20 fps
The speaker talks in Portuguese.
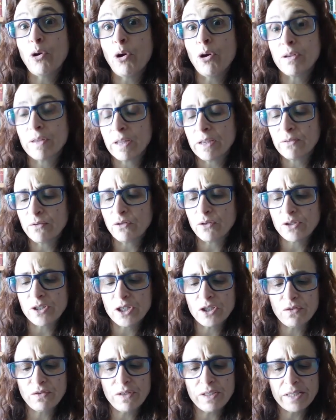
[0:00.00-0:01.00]
ordem que
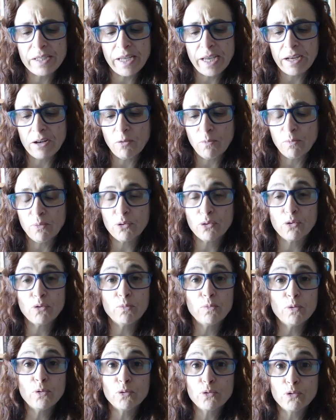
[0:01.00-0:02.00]
vocês fizeram, porque o
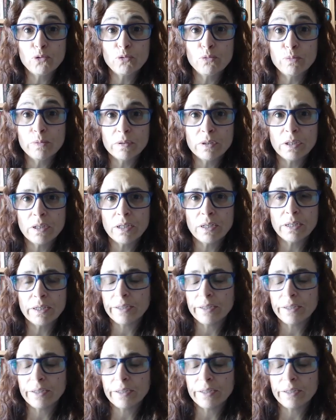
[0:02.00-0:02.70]
Booktube uh,